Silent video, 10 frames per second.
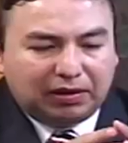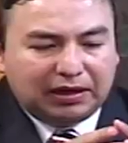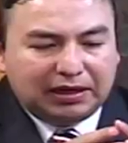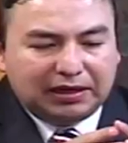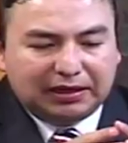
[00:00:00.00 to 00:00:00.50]

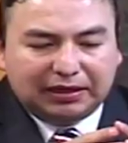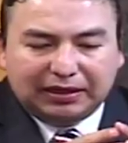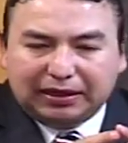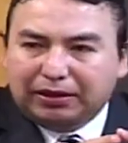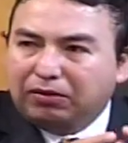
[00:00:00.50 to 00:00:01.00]
eh,
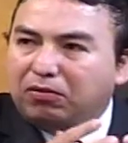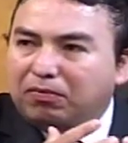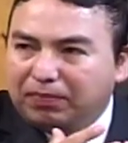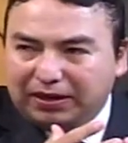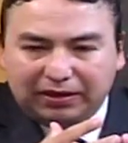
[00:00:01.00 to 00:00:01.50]
que se
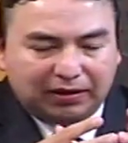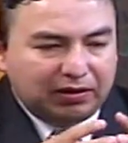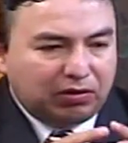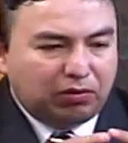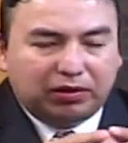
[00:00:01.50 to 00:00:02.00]
cumplan
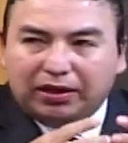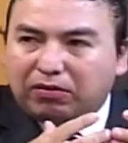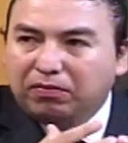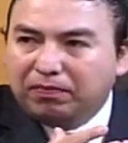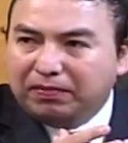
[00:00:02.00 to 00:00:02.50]
o se haga
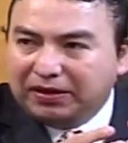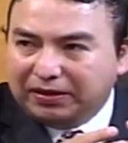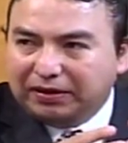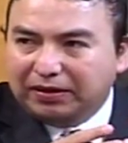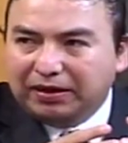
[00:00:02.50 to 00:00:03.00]

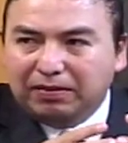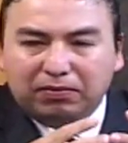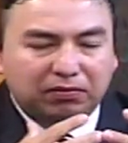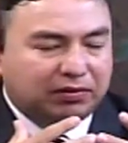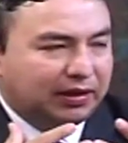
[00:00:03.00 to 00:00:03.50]
cumplir la
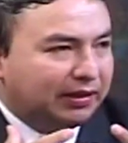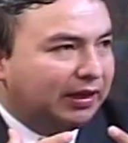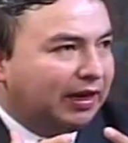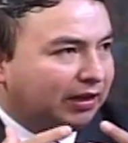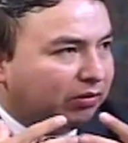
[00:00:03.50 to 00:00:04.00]
voluntad del
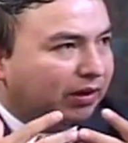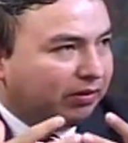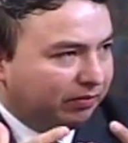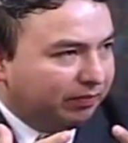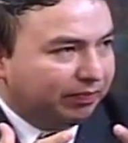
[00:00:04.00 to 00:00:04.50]
electorado.
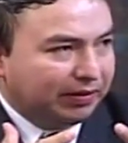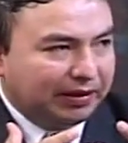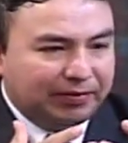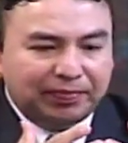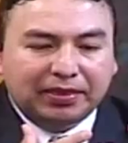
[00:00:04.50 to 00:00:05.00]

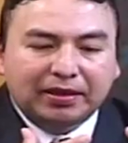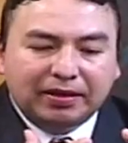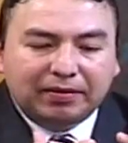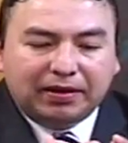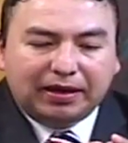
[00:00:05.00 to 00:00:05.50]

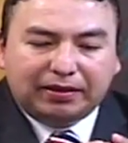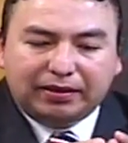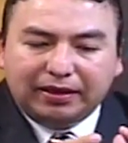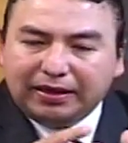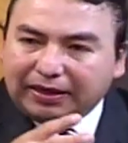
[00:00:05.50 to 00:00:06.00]

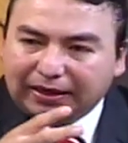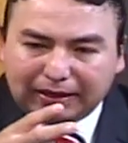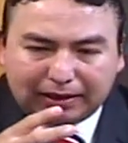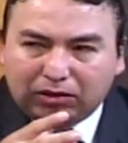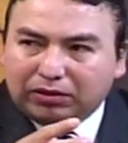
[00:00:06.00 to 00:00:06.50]
Existen en cada
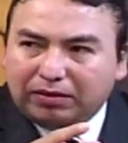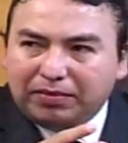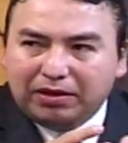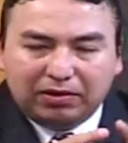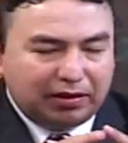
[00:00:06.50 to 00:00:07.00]
estado
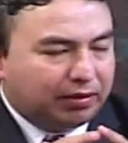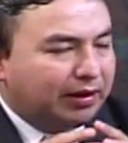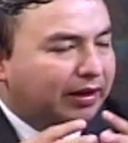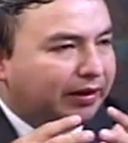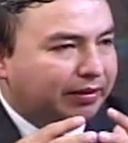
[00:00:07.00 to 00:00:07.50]
también
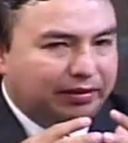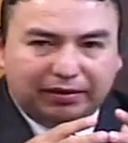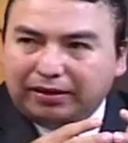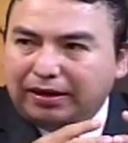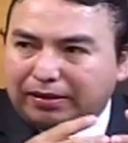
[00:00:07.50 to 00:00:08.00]
salas,
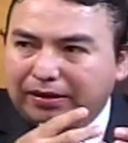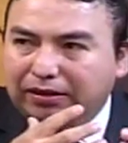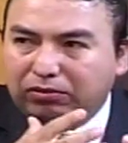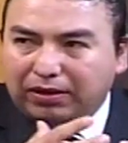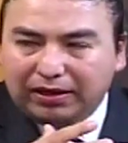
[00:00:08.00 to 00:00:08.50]
salas
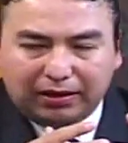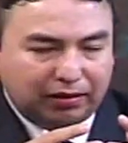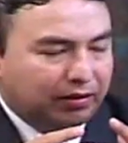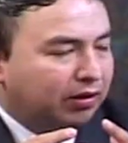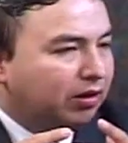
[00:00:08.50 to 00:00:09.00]

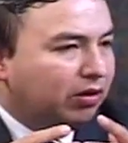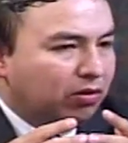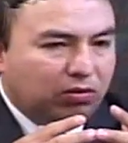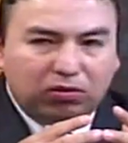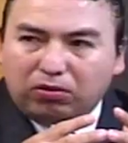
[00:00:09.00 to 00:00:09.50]
electorales
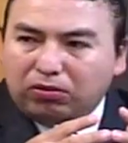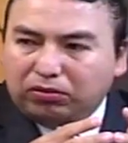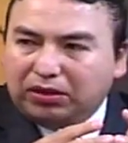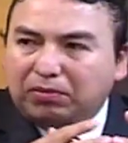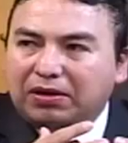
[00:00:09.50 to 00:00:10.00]
o
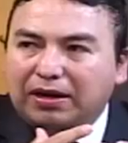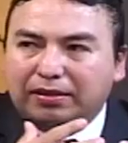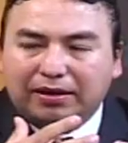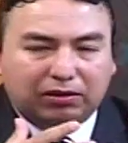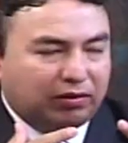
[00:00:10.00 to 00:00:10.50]

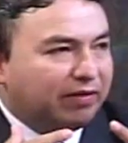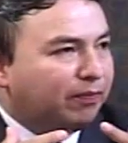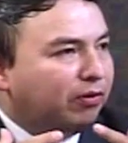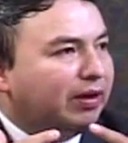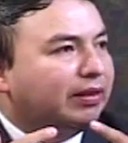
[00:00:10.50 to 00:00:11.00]
tribunales electorales
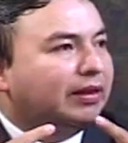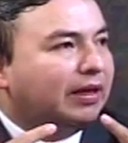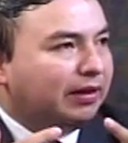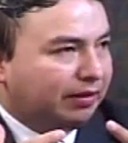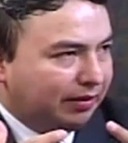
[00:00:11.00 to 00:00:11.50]
pero
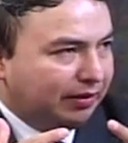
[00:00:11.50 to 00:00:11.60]
estatales